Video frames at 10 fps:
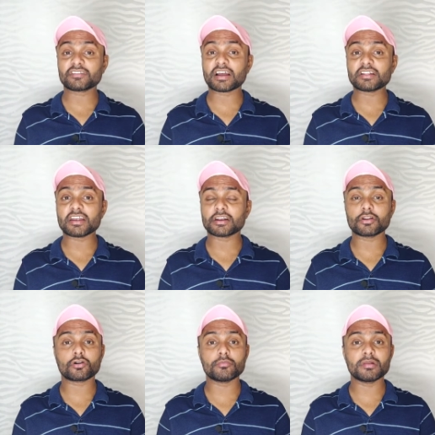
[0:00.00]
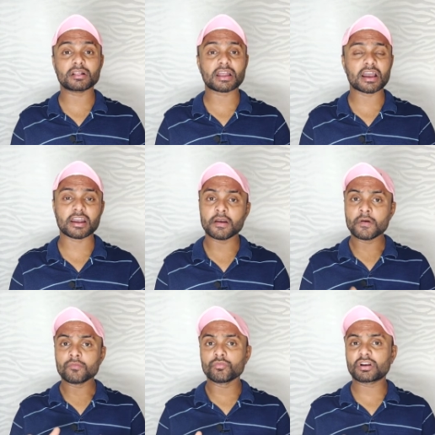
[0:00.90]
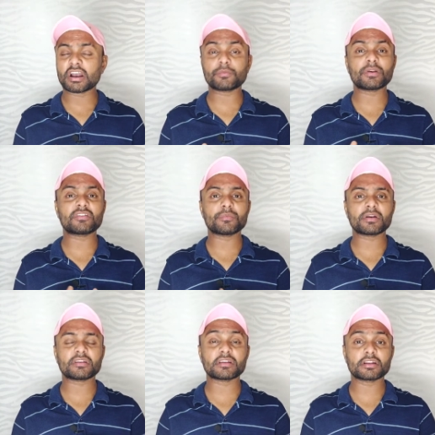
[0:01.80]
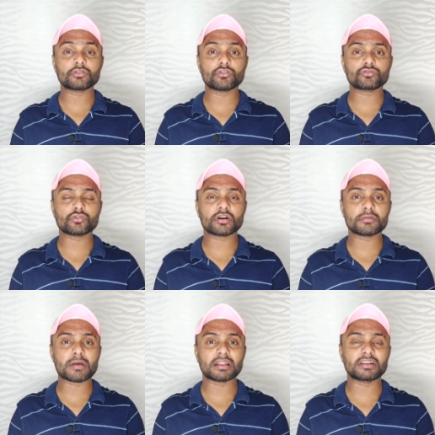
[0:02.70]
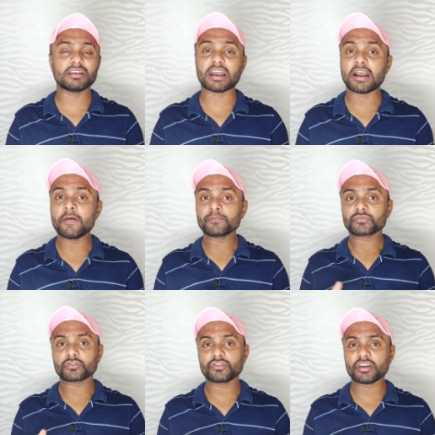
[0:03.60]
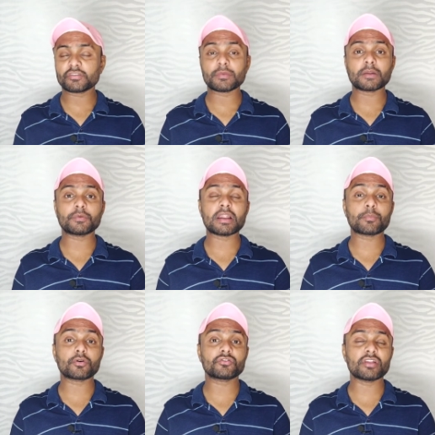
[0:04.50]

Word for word: के साथ देखने को मिलता है मुख्य स्पेसिफिकेशन की दोस्तों अगर बात की जाए तो ये स्मार्टफोन आपको